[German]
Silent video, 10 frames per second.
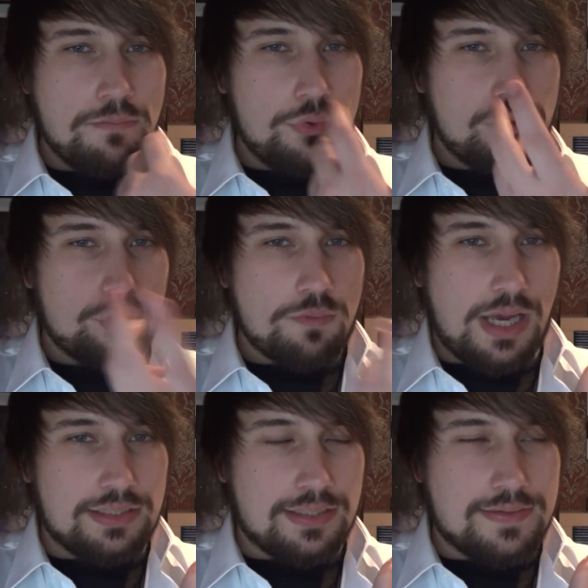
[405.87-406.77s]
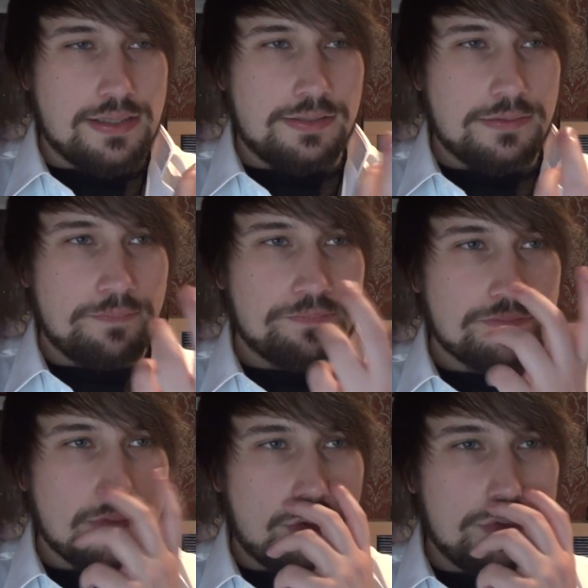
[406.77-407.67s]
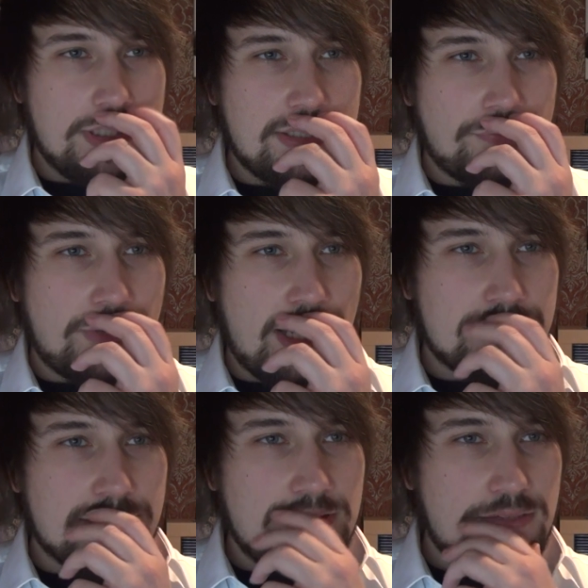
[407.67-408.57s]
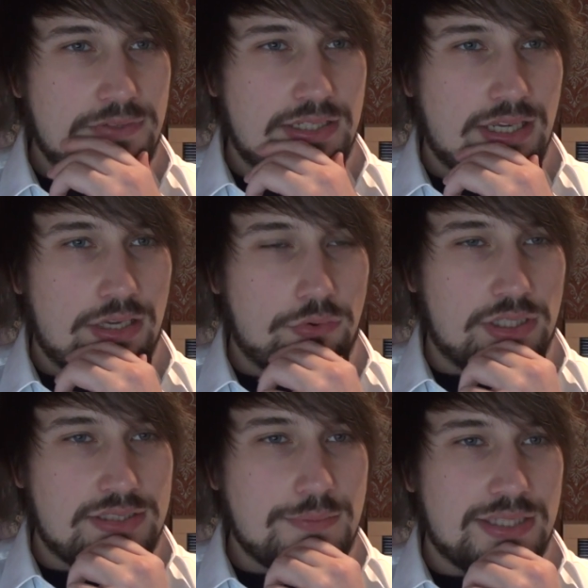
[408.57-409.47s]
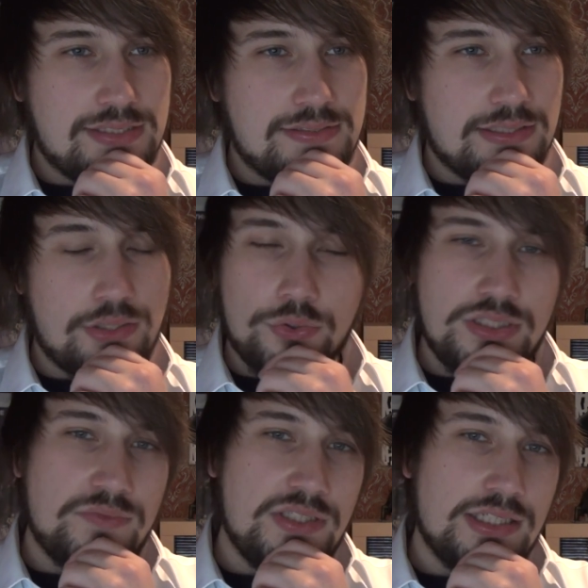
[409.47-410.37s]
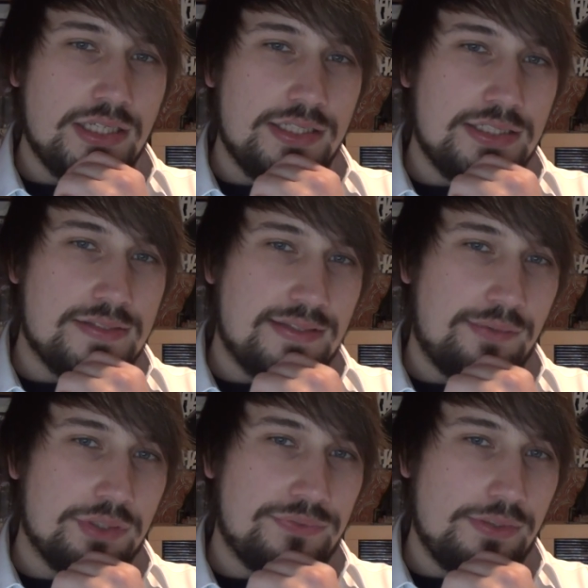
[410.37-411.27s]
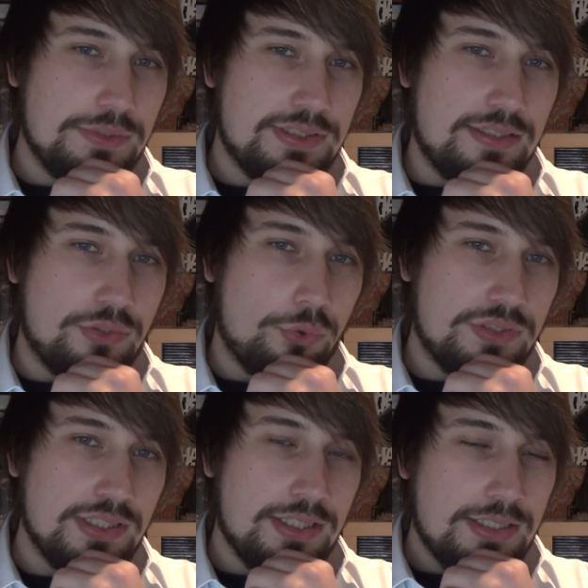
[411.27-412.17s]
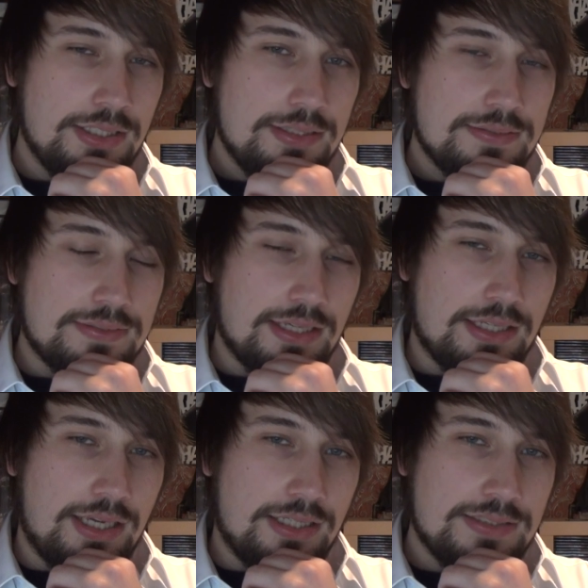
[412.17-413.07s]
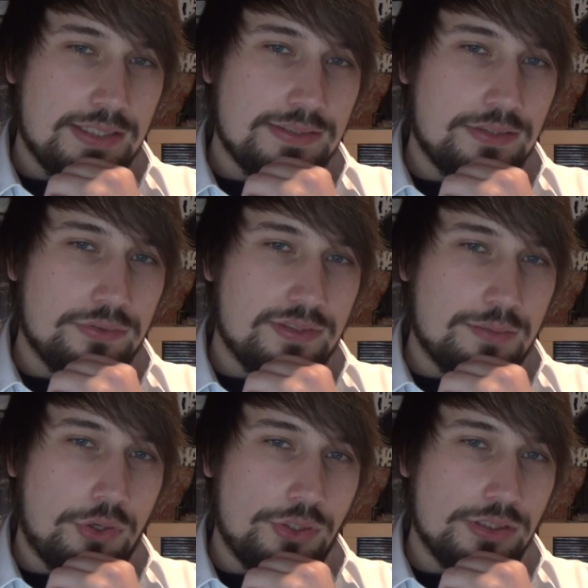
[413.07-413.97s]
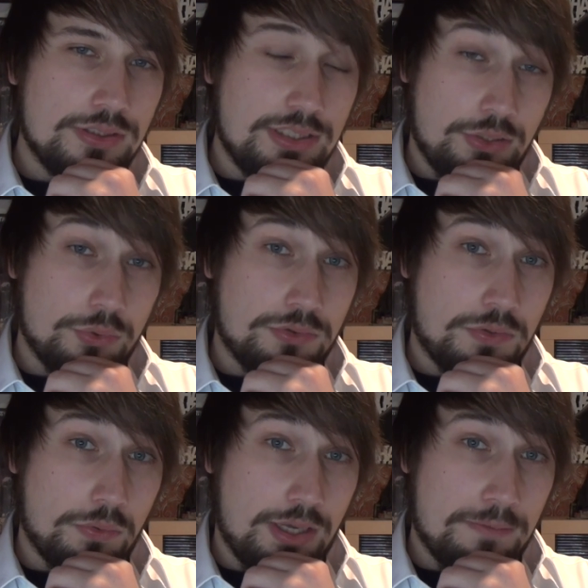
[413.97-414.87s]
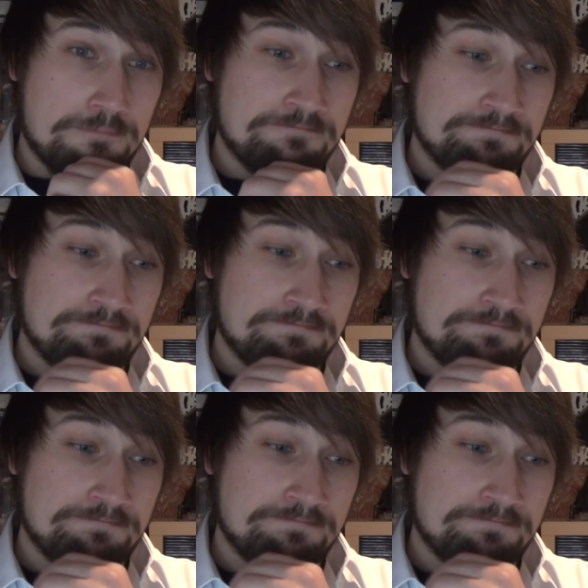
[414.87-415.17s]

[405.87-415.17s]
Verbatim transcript: mystischen Macht erzählt und hinterfragt nie wieder oder thematisiert auch nie wieder in den Star Wars-Filmen den Tod seiner Tante und seinem Onkel, die ihn großgezogen haben.